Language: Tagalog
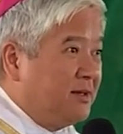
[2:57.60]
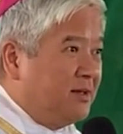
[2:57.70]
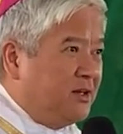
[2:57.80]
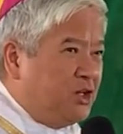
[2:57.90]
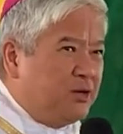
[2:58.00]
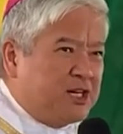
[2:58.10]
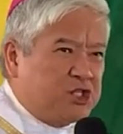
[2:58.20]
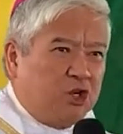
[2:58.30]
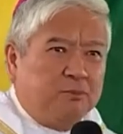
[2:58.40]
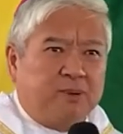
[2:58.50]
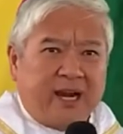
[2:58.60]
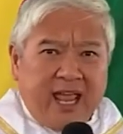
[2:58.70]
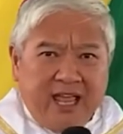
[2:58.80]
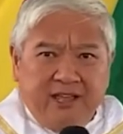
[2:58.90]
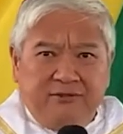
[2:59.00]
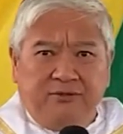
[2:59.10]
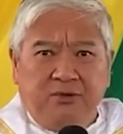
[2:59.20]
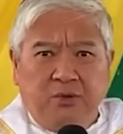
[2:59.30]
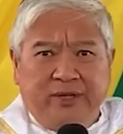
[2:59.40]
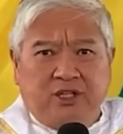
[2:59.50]
You are so
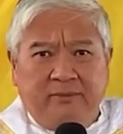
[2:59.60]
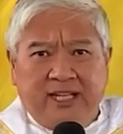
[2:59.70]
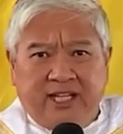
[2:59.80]
brave with committing